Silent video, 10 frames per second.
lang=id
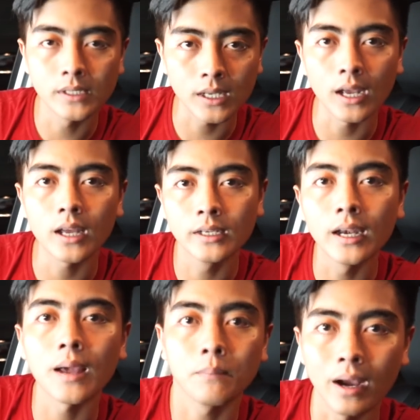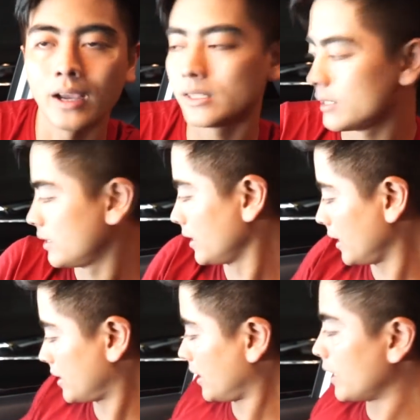bisa dilap guys.
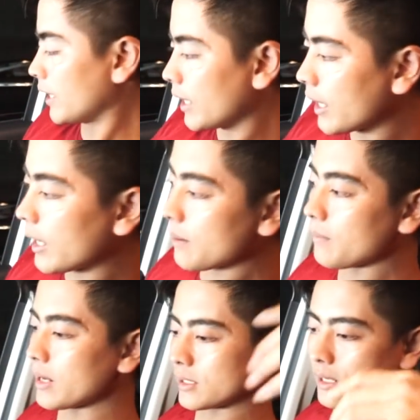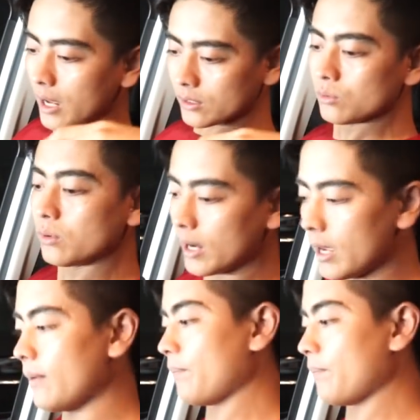Di sini Mazda 2